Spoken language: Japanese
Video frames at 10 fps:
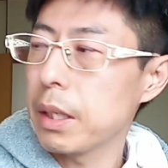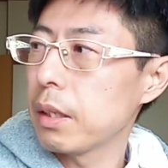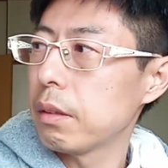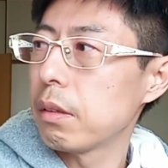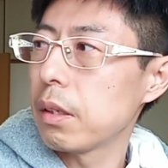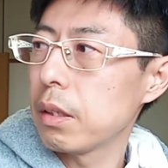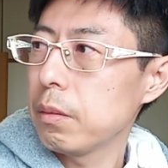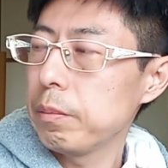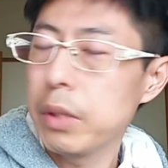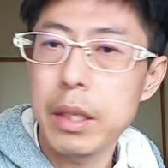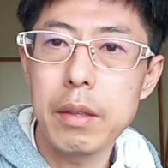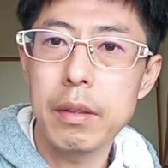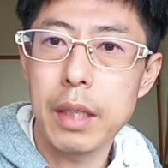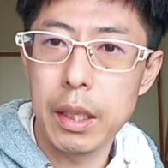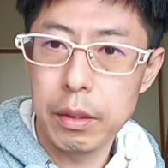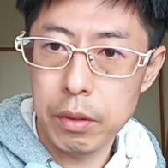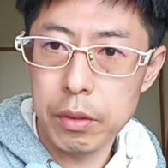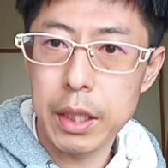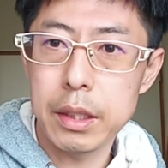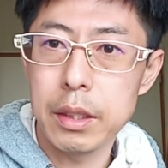まあ、あの、プロ野球界の
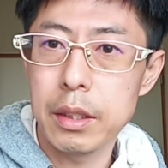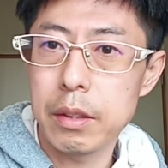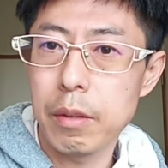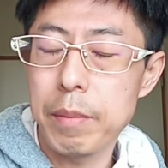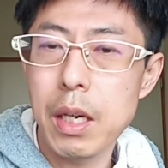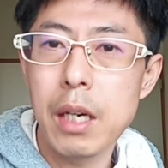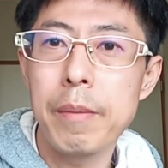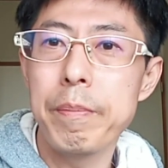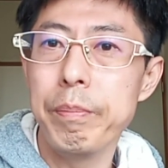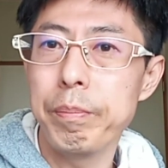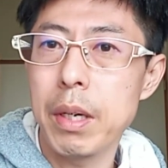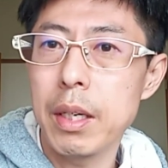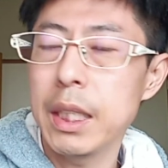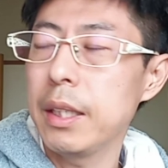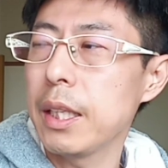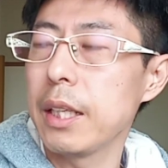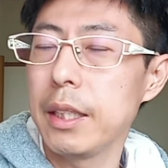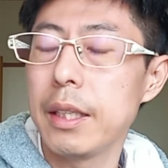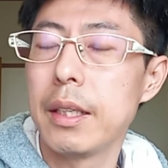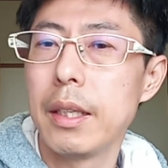人たちに、そのパワー、パワーヒッター
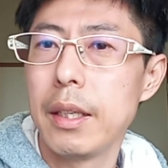に、